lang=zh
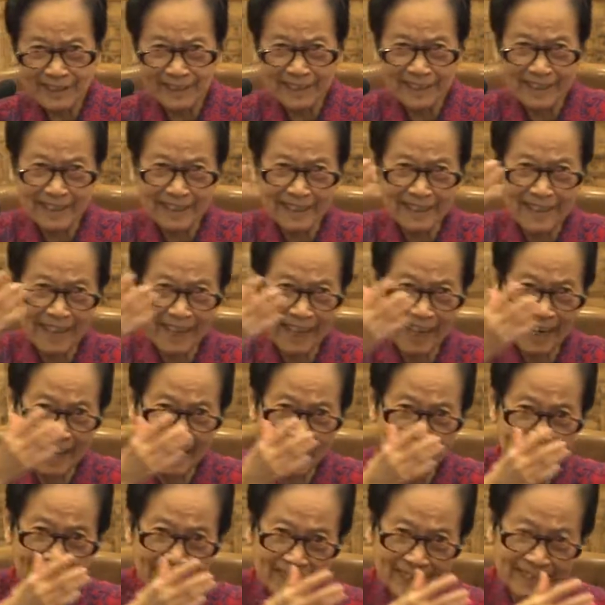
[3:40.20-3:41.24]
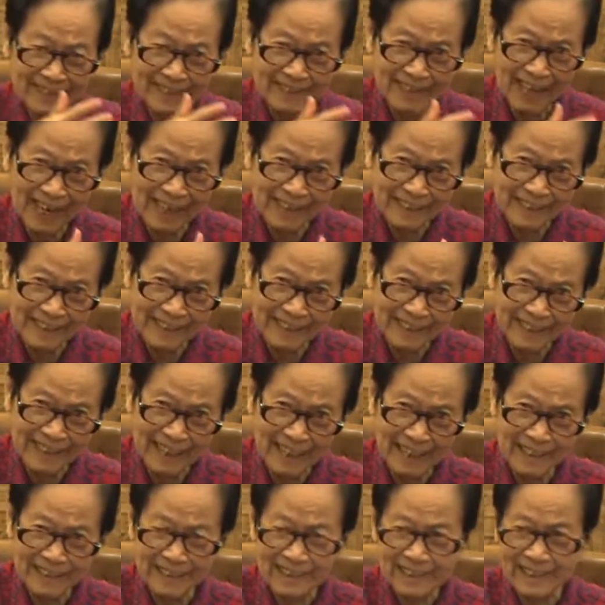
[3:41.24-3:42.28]
今天长一
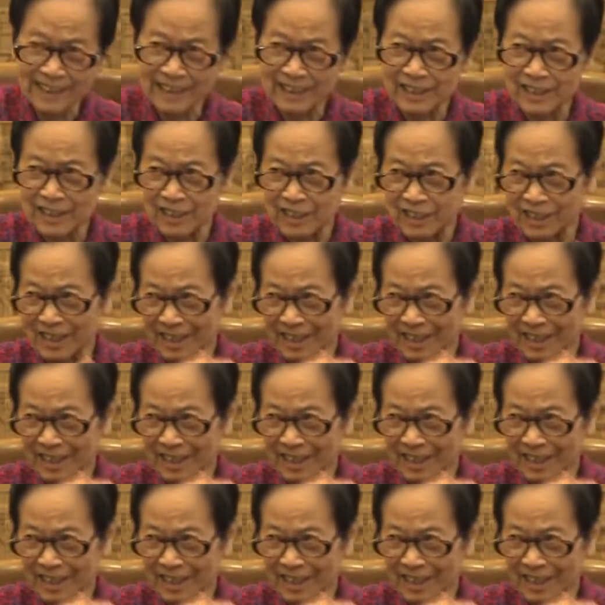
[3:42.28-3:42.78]
点知